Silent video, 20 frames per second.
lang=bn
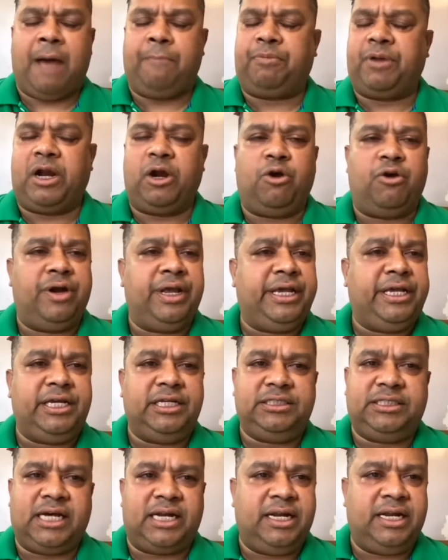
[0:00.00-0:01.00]
আপনারা
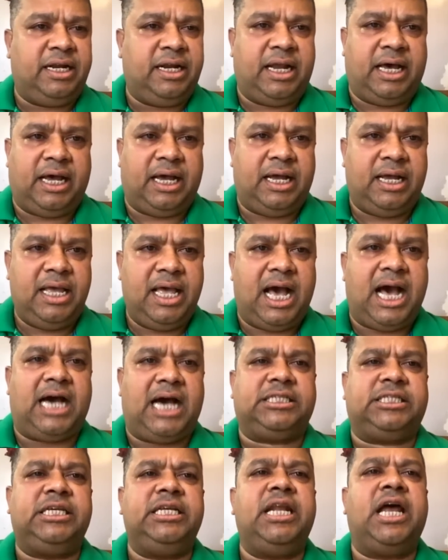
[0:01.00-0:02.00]
অনেকেই জানেন না
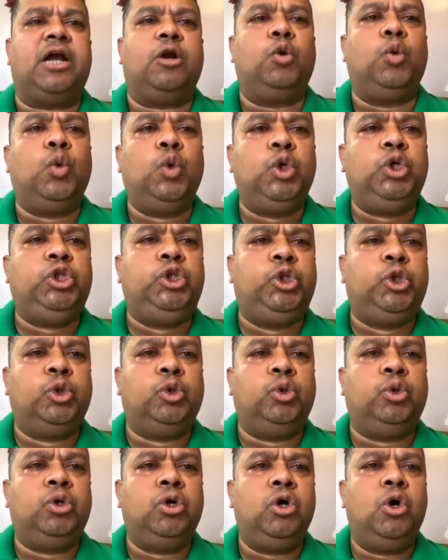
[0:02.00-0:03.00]
হাসিনার
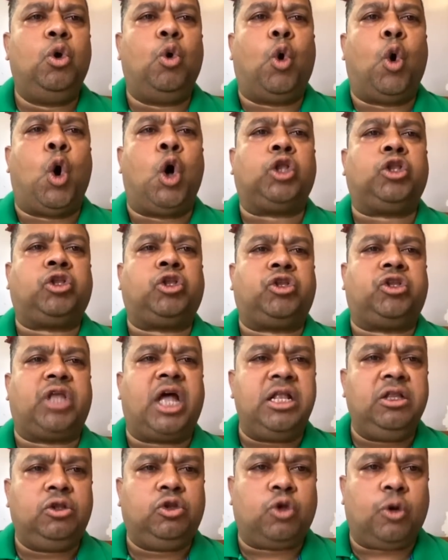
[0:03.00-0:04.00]
উর্দু
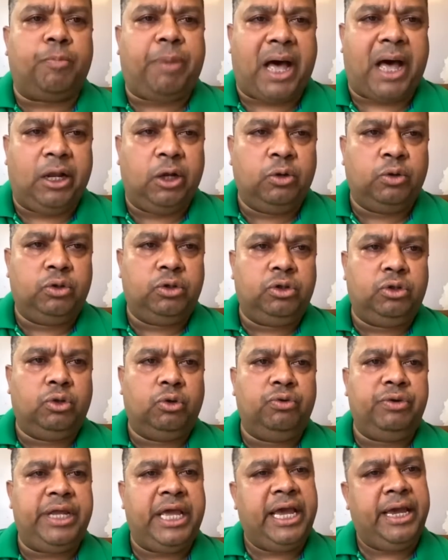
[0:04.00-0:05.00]
অত্যন্ত ভালো
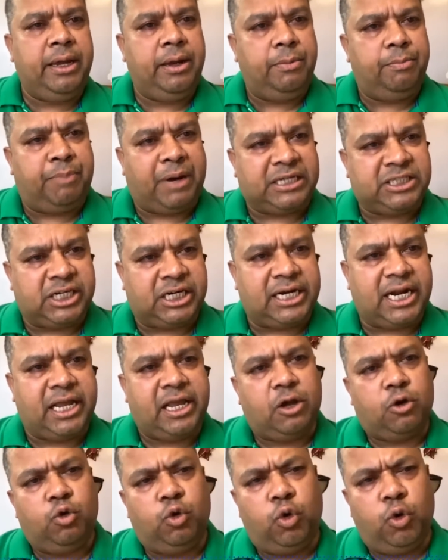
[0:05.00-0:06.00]
উর্দু উনি এই
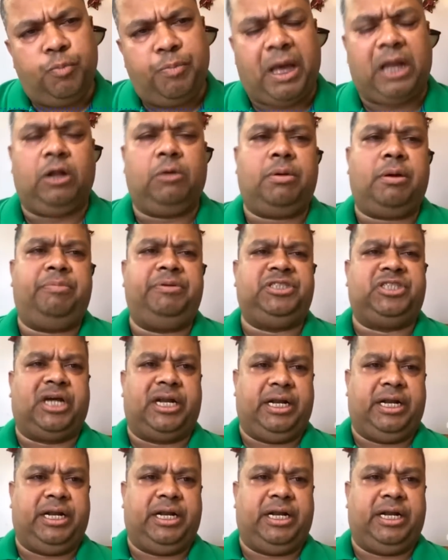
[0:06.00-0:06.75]
ভাষাটাকে খুব ভালোভাবে